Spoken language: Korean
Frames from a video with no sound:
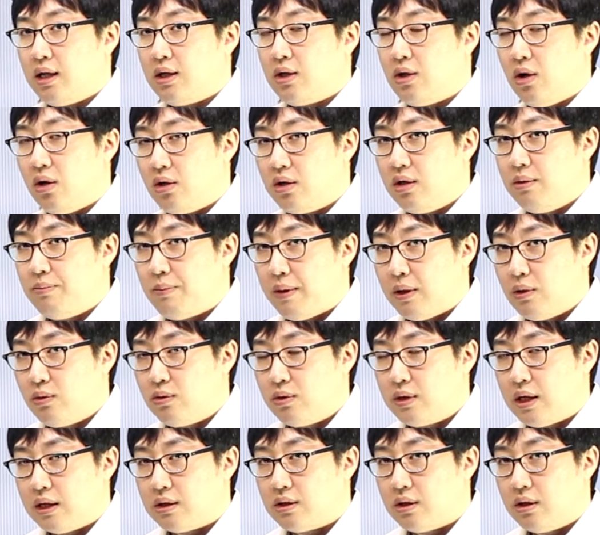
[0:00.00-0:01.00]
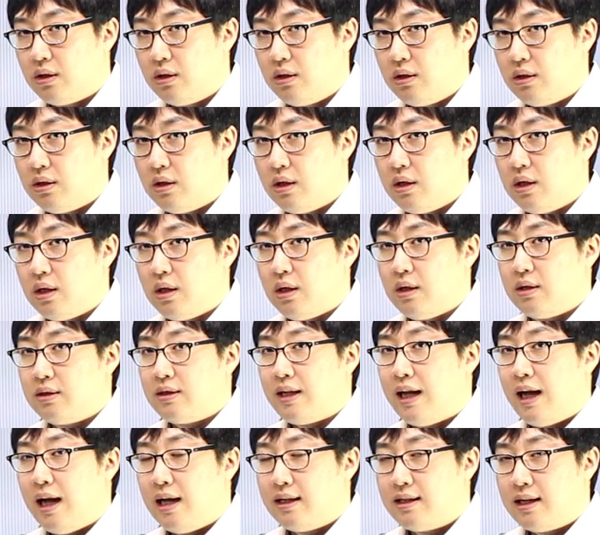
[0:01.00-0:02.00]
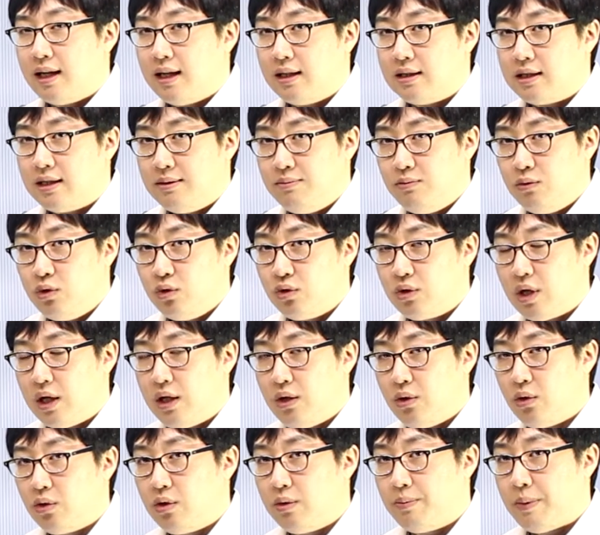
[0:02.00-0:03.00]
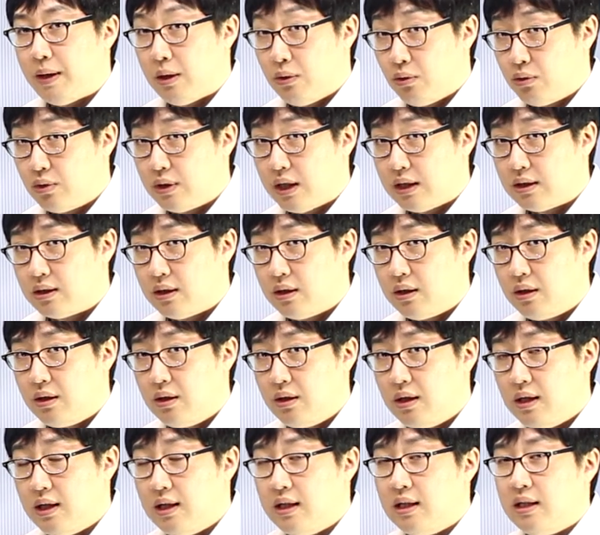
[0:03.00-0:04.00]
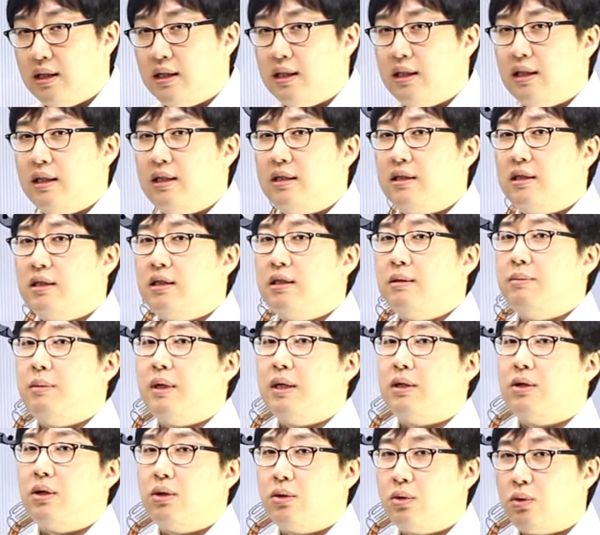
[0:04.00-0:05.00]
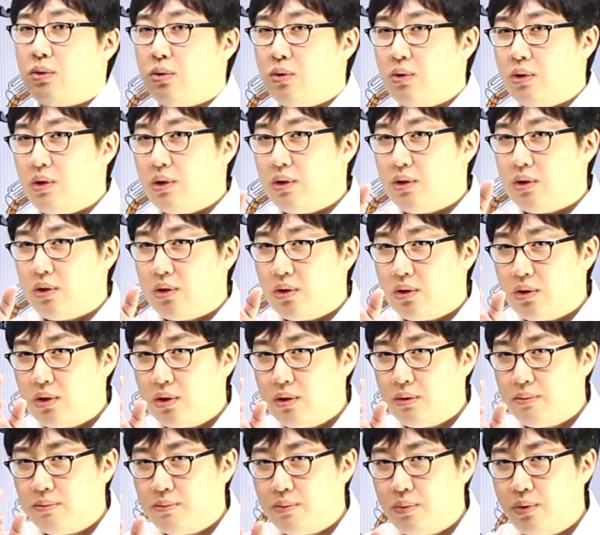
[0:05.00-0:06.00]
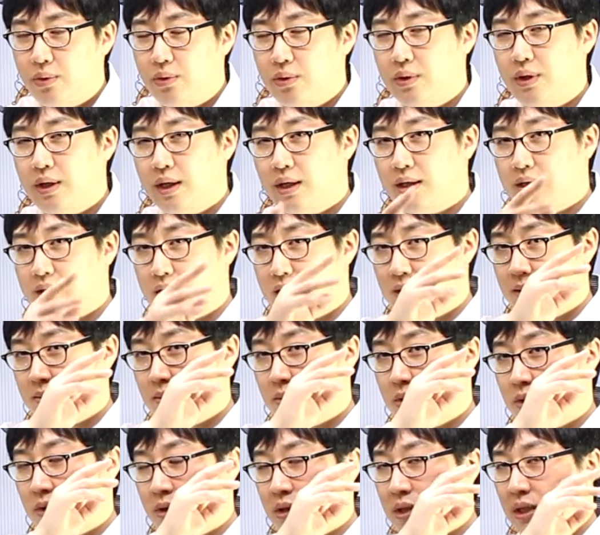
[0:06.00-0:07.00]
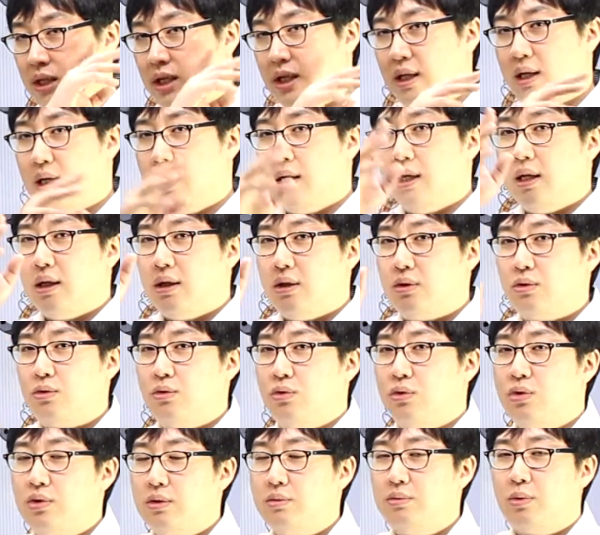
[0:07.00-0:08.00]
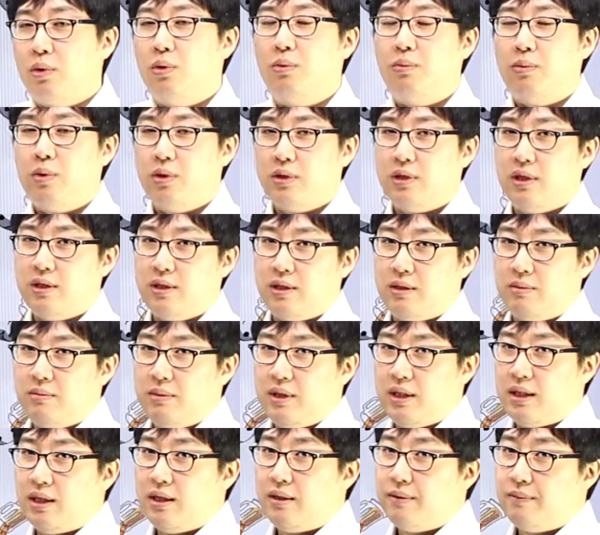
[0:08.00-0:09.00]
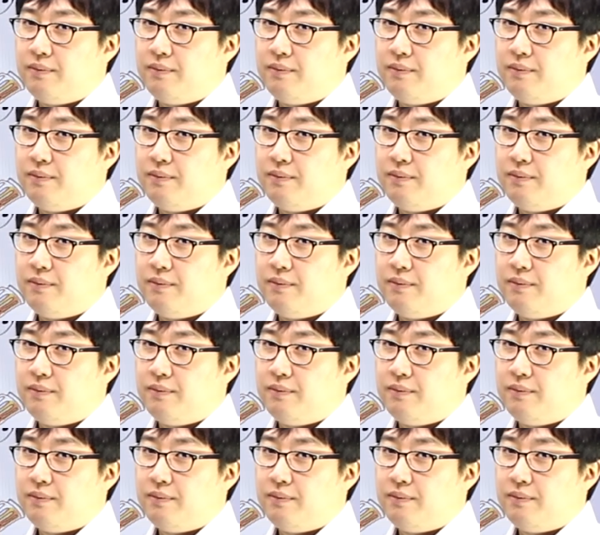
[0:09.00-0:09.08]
격을 배우고 나서 4416의 이론을 배우고 나서 이쯤에서 독일어를 포기하시는 분들이 95%입니다.